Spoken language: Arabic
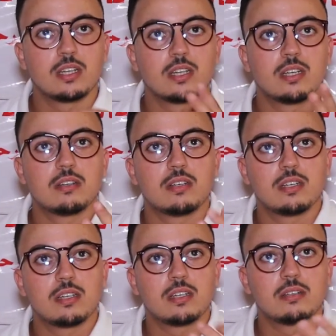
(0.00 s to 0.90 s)
كانت
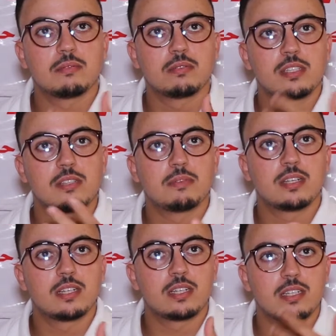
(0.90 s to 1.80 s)
آه، في المرحله
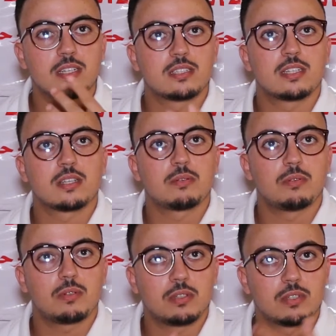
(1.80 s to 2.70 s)
الابتداء في
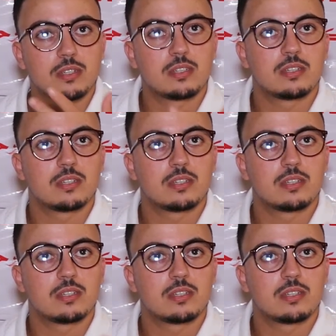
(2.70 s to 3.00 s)
المرحله